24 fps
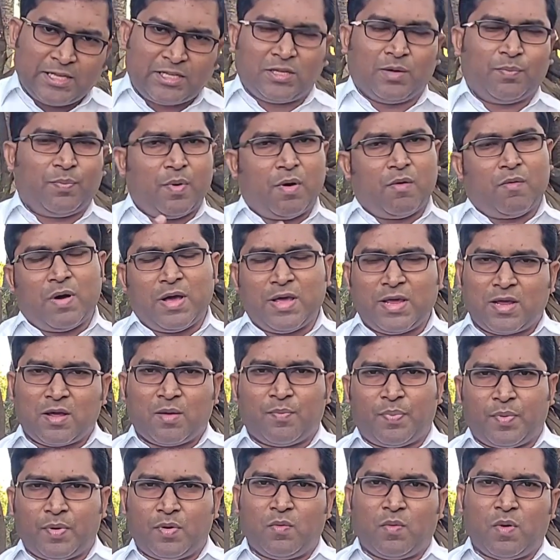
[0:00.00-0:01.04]
ஏசப்பா
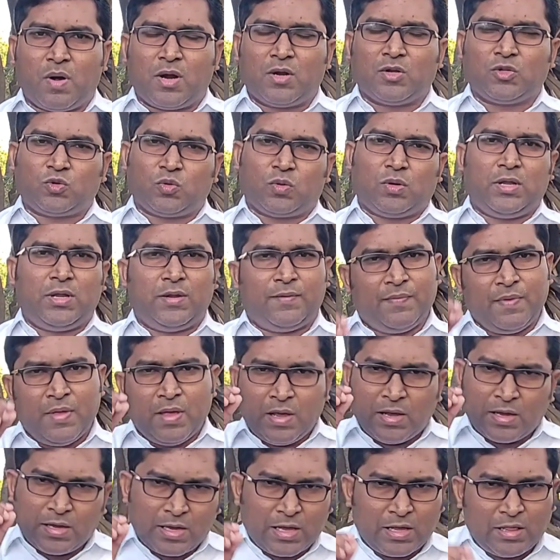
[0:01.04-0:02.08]
வாய்க்க பண்ணுவாங்கன்னு சொல்லி
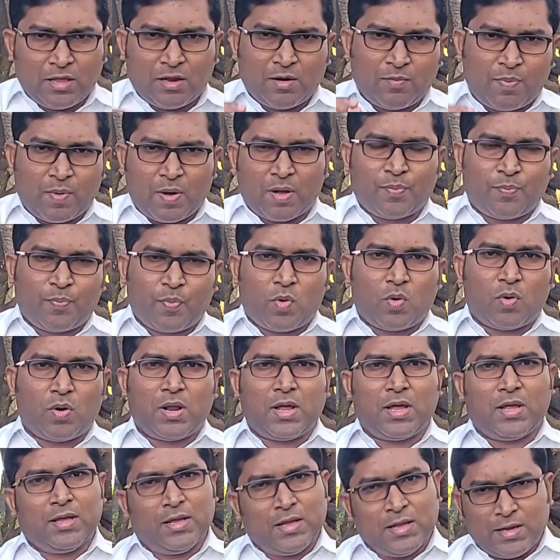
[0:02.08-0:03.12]

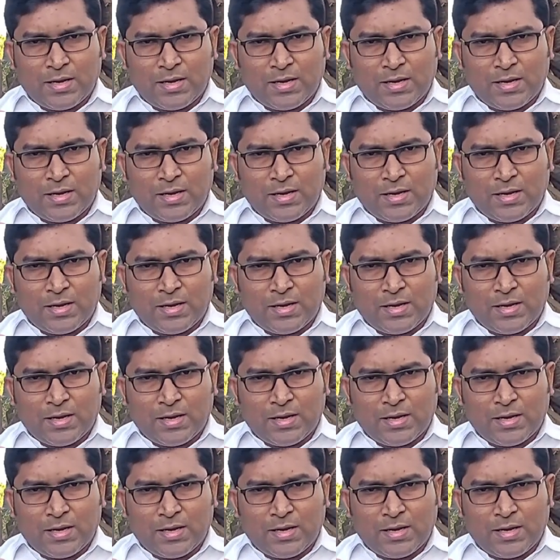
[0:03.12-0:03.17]
எதிர்பார்ப்போட